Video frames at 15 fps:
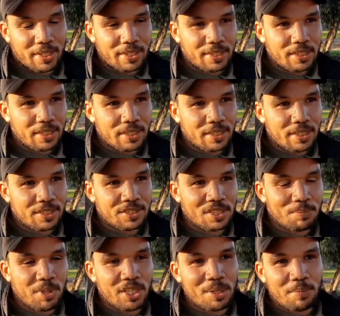يعني
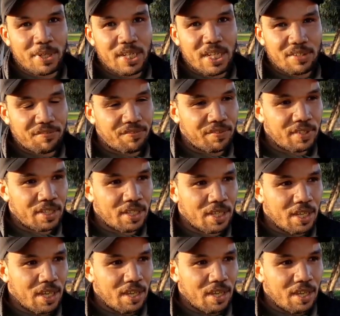هادشي مادام انك في